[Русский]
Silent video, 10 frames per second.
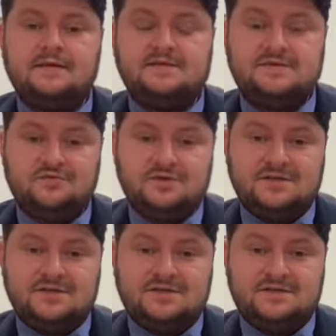
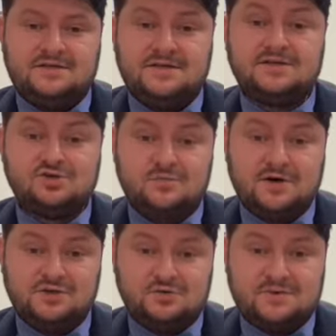Сегодня я особо
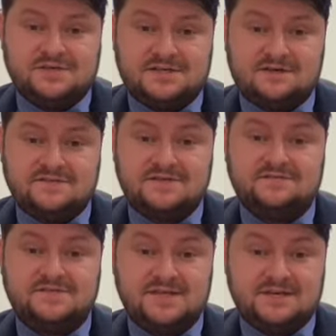хочу поздравить
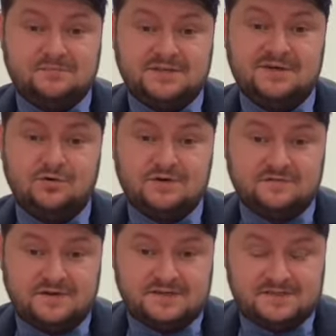всех педагогов
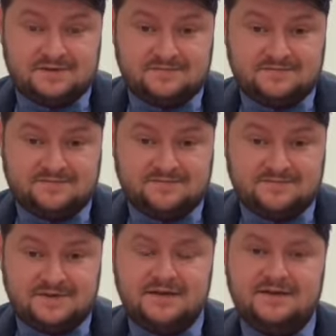Дворца,
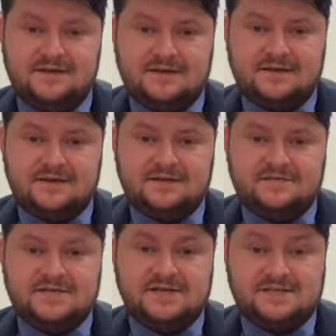
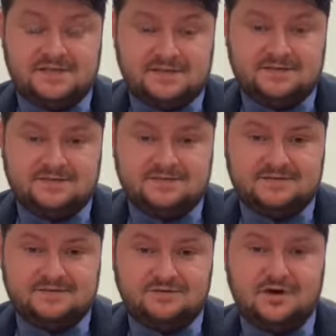всех тех,
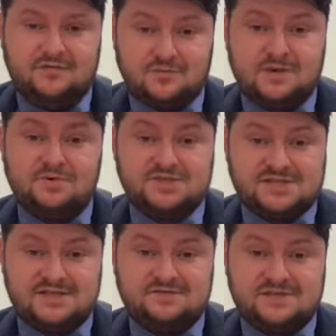у кого мне
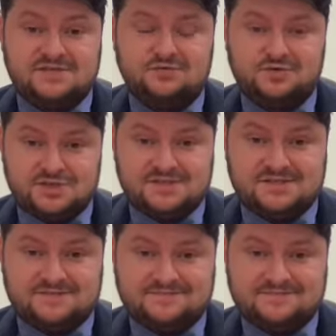посчастливилось учиться,